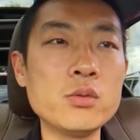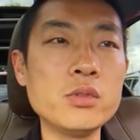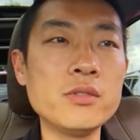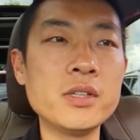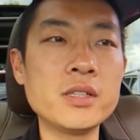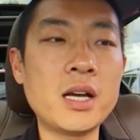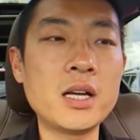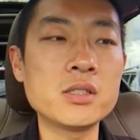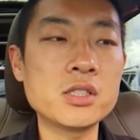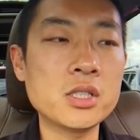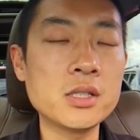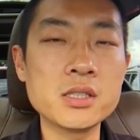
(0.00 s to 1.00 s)
因为它
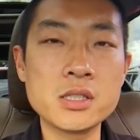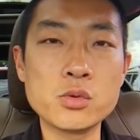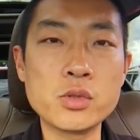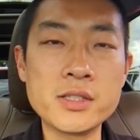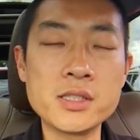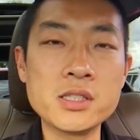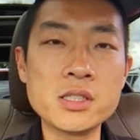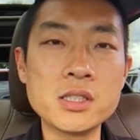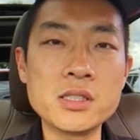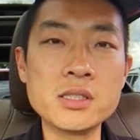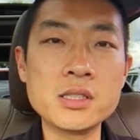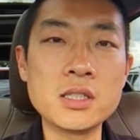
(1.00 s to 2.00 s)
车是全新设
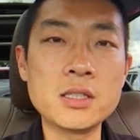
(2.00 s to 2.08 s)
计了。